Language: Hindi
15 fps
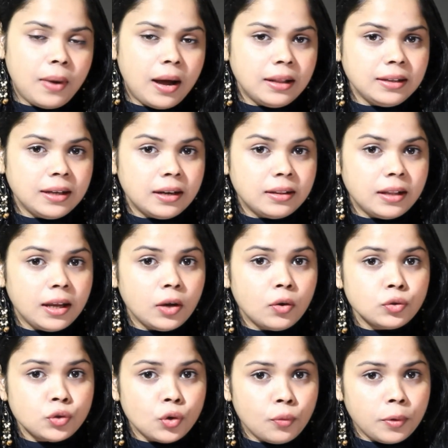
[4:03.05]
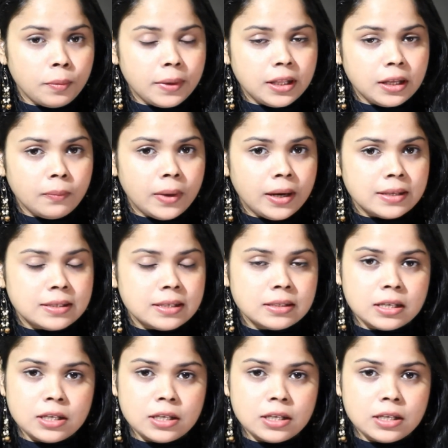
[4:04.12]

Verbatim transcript: बात करते हैं कुछ होम्योपैथिक मेडिसिन